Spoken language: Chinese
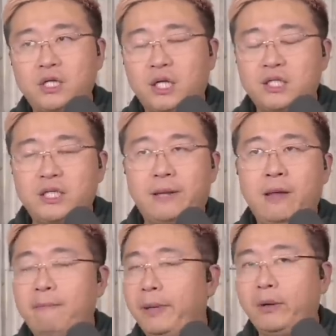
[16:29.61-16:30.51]
这个期间
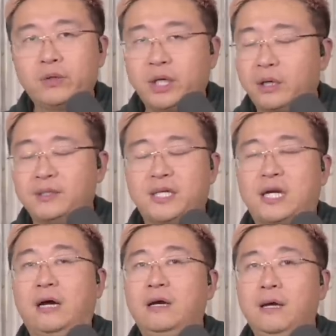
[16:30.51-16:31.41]
没有任何人在
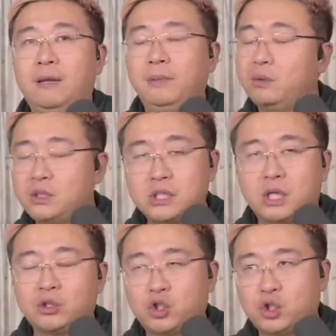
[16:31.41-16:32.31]
场，没有记
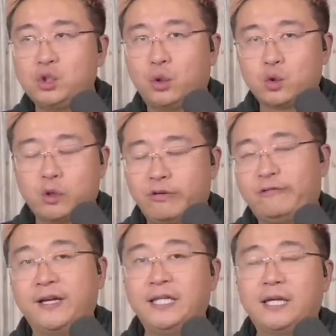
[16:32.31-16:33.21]
者，只有双方的
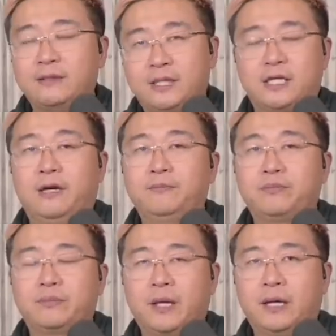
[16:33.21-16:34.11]
翻译在场
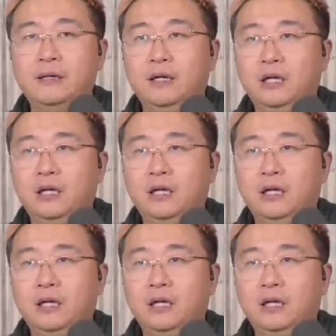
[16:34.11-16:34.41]
啊。